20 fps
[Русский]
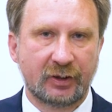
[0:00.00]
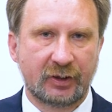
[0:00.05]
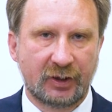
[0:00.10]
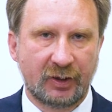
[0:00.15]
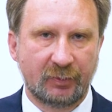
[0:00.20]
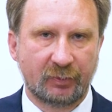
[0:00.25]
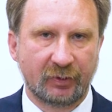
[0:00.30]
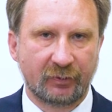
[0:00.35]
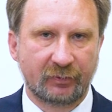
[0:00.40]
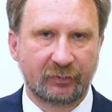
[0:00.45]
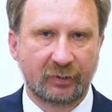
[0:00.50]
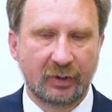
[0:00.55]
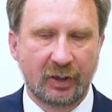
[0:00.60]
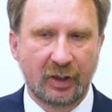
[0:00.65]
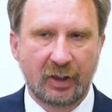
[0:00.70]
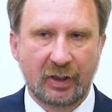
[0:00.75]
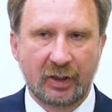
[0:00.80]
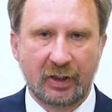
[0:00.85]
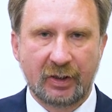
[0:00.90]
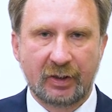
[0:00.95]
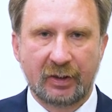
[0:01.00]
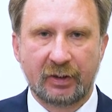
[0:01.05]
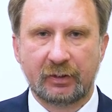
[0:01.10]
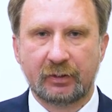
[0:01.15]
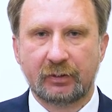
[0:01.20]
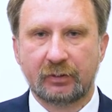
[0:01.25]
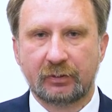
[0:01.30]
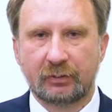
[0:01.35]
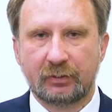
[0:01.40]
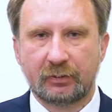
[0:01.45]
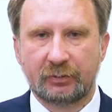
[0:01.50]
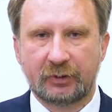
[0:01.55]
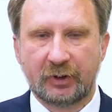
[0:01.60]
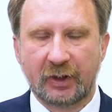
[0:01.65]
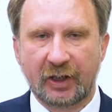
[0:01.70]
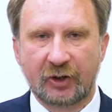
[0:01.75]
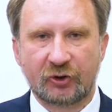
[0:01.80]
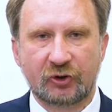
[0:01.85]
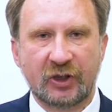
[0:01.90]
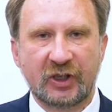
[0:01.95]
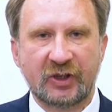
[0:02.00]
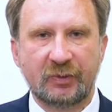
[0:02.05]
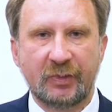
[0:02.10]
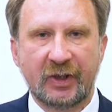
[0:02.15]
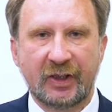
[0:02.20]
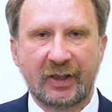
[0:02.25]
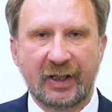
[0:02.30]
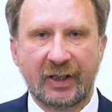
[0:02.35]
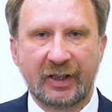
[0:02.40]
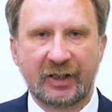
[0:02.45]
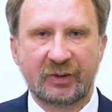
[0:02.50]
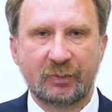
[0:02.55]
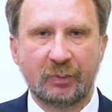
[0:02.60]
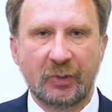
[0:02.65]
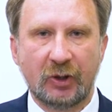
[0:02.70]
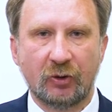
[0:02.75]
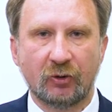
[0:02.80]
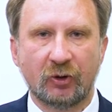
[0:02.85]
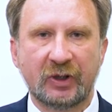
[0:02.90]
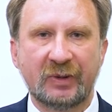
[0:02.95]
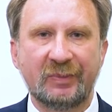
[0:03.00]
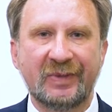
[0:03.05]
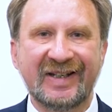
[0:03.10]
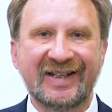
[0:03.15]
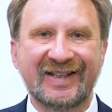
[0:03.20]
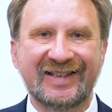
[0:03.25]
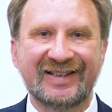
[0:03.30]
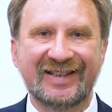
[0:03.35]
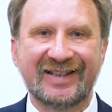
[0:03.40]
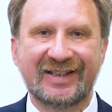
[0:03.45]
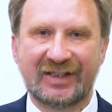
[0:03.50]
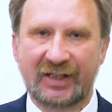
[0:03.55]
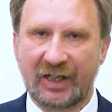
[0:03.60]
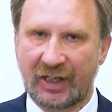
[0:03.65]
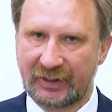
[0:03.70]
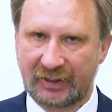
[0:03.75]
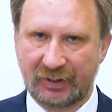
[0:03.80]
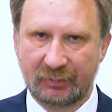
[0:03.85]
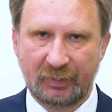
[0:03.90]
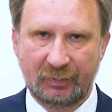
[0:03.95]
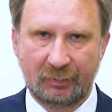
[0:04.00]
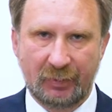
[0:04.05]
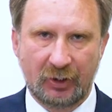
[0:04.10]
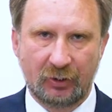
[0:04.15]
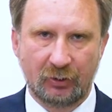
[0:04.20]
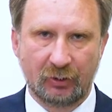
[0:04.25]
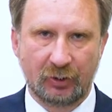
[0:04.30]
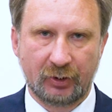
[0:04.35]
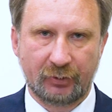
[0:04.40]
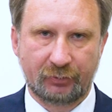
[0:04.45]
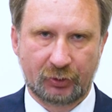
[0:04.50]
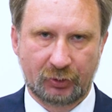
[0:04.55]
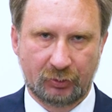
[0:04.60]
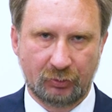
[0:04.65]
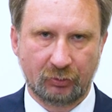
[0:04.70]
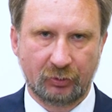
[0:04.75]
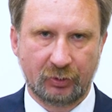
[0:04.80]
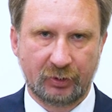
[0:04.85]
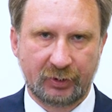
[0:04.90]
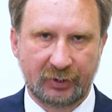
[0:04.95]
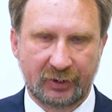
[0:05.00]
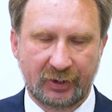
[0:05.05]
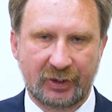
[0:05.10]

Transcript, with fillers: типов. Тиражи измерялись миллионами и десятками миллионов штук.